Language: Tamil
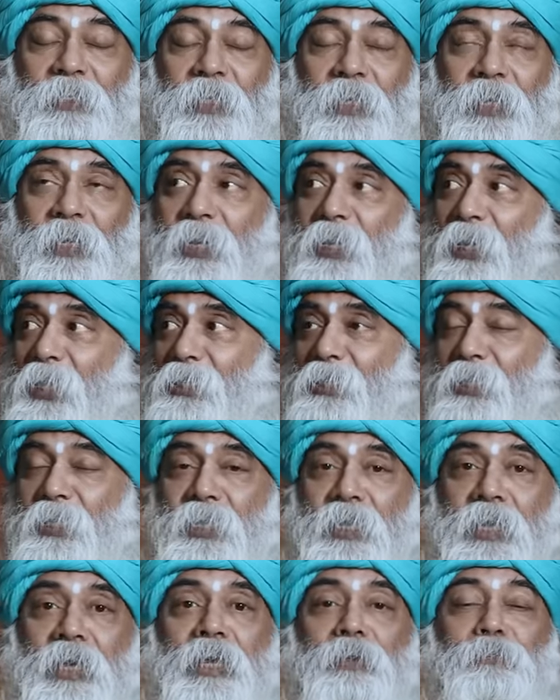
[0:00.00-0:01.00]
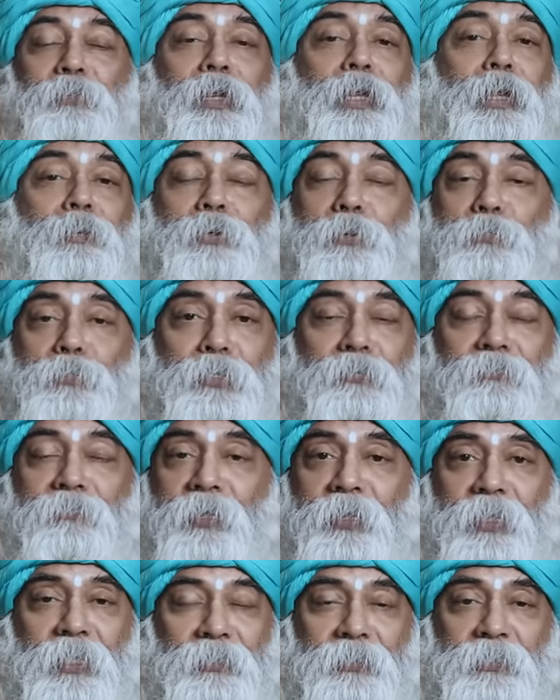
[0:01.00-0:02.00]
இல்லைன்னா இந்த ஞானம் எல்லாம் நமக்கு
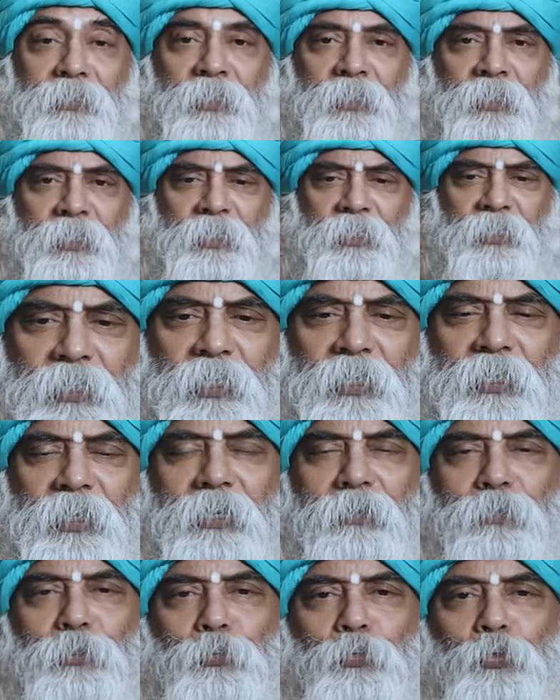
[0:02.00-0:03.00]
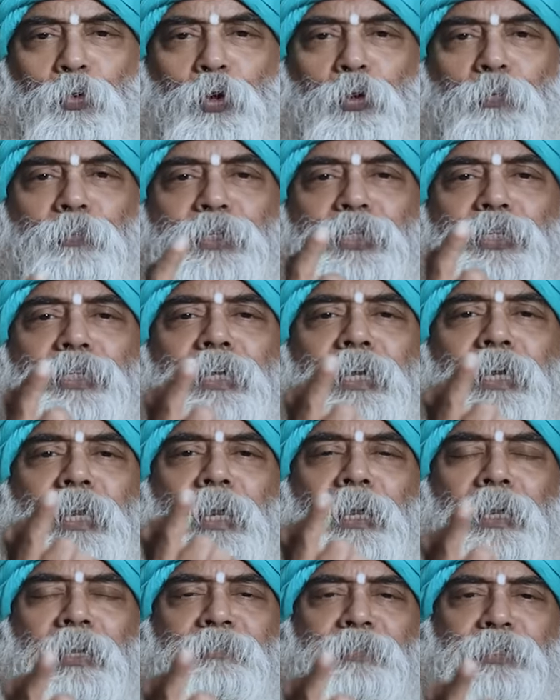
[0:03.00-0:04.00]
வராது ஏதாவது ஒரு விஷயம்
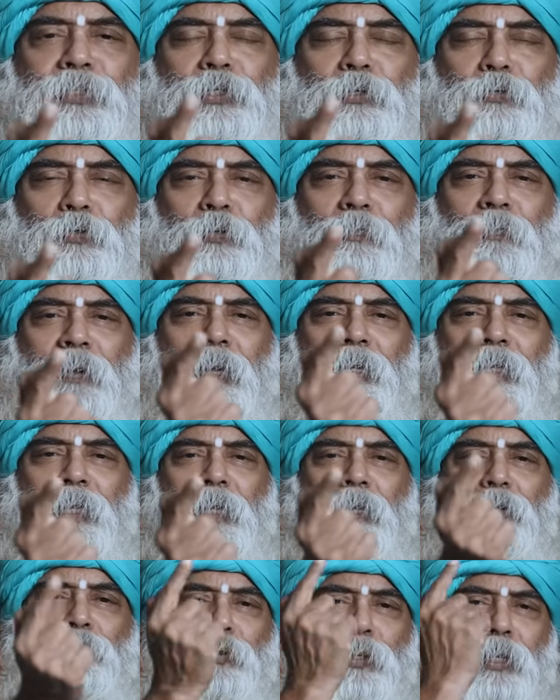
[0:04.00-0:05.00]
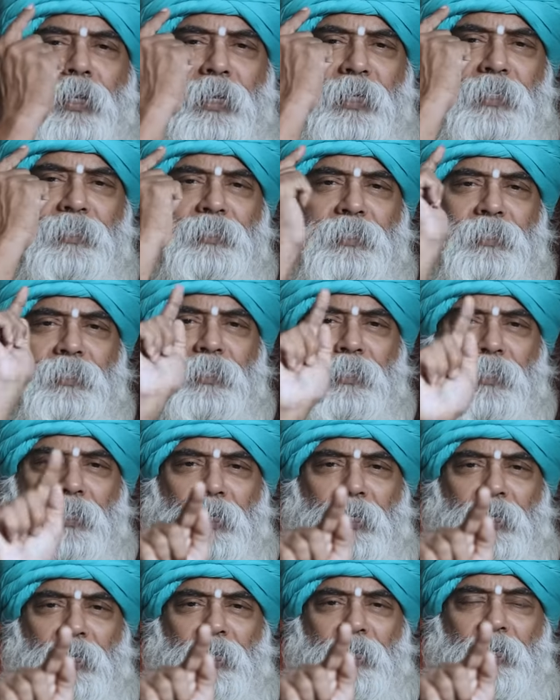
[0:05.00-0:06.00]
நல்ல விஷயம் அவங்க வாழ்க்கையில் ஒன்று
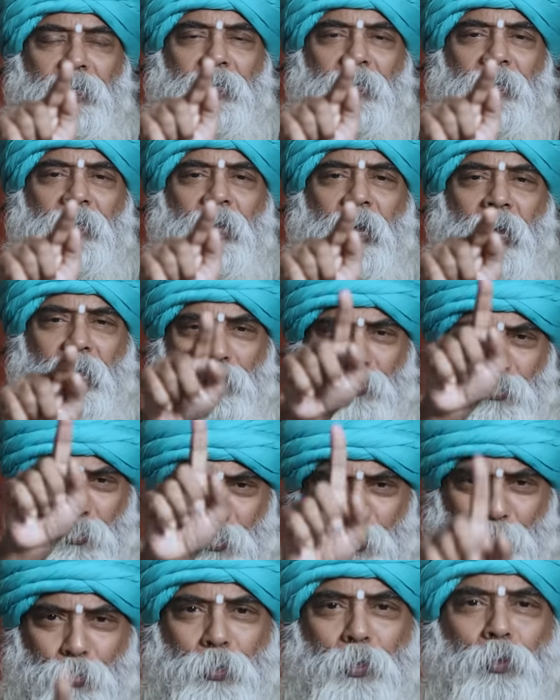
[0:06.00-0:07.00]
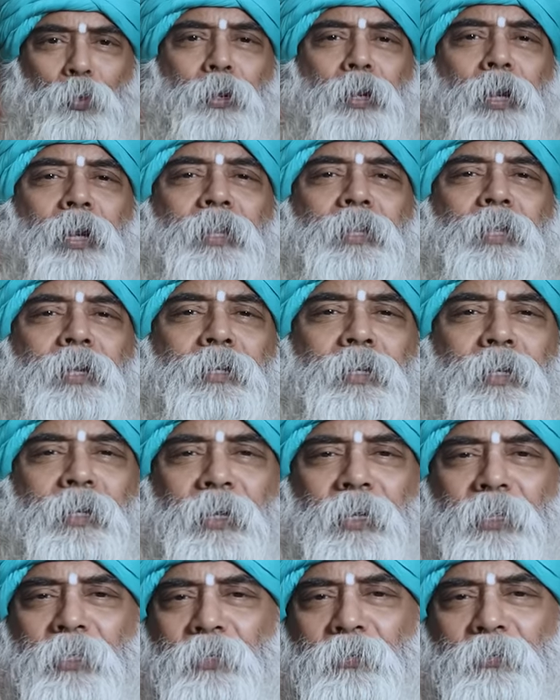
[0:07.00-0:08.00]
கிடைச்சிருக்குனாலே அது குரு அருள்னால தாங்க
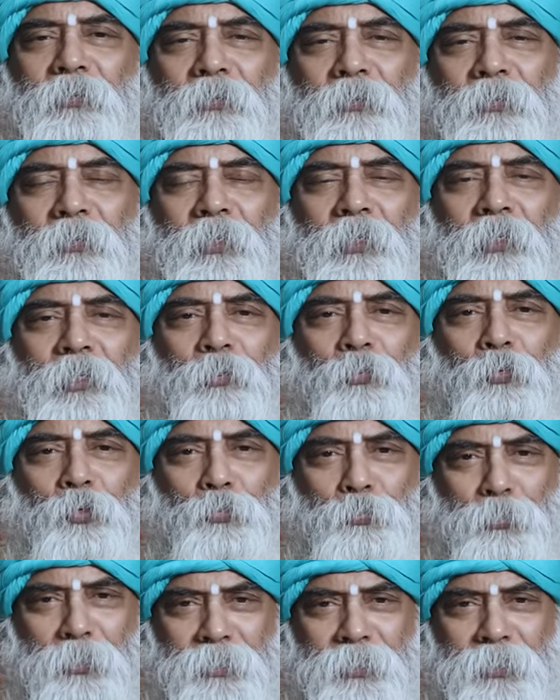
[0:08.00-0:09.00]
கிடைக்கும் உண்மை